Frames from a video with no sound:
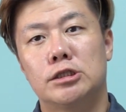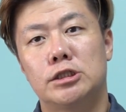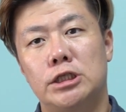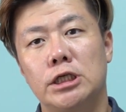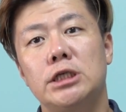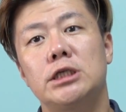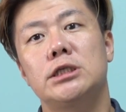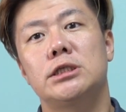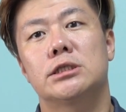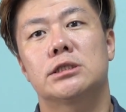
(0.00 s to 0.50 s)

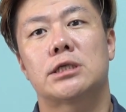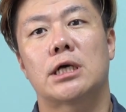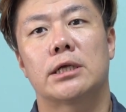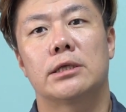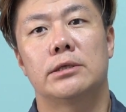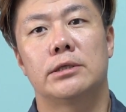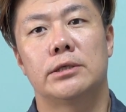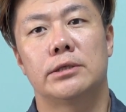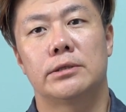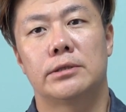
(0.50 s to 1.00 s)
ぜひ
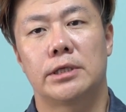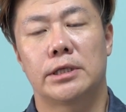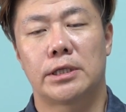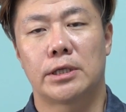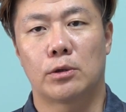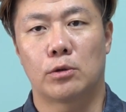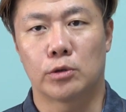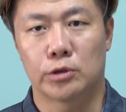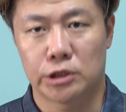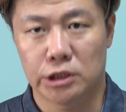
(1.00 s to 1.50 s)
3人出
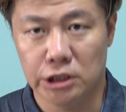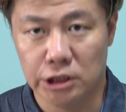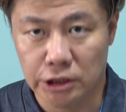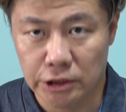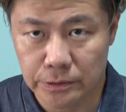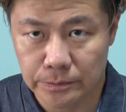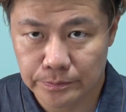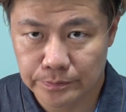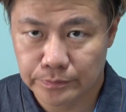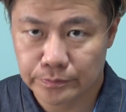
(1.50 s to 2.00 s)
てほ
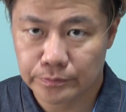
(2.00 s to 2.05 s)
し